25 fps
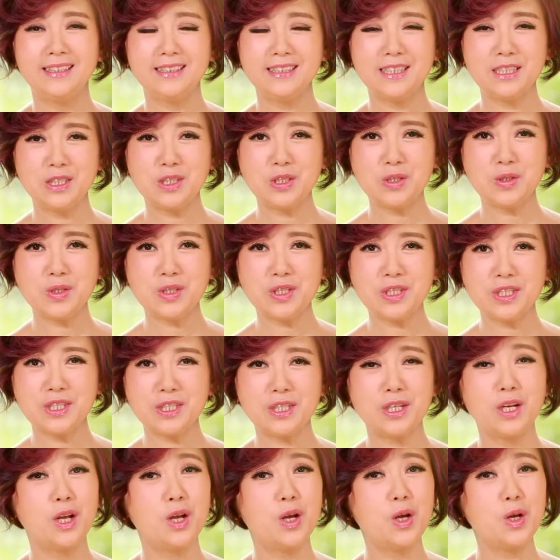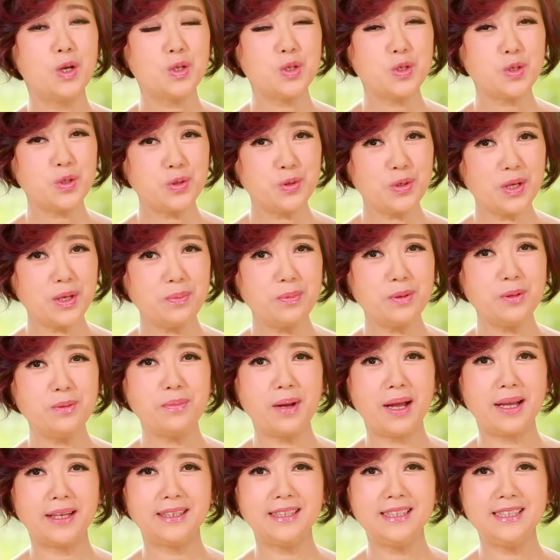那就是虽不
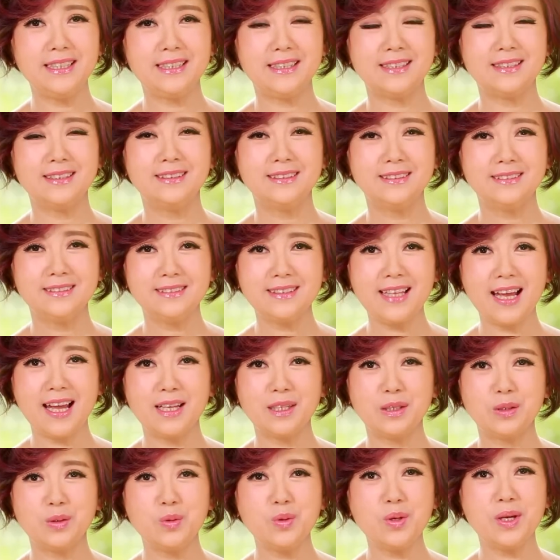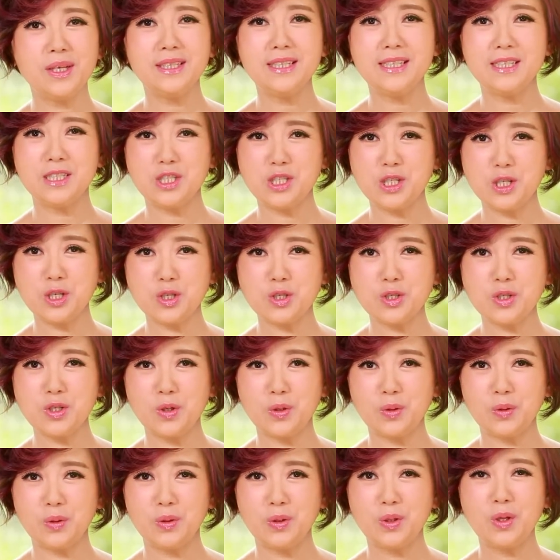满意，但愿意接
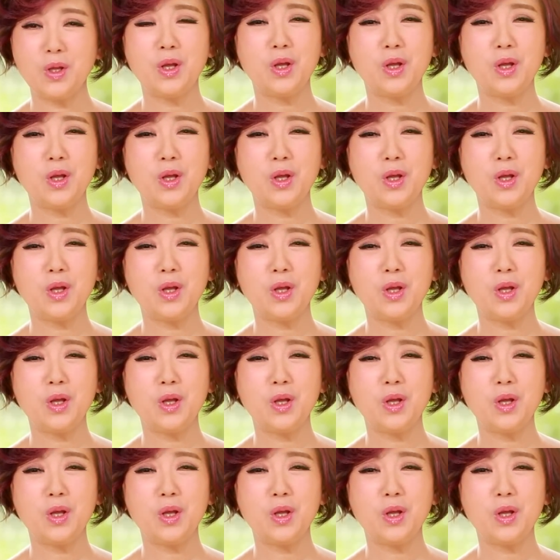受。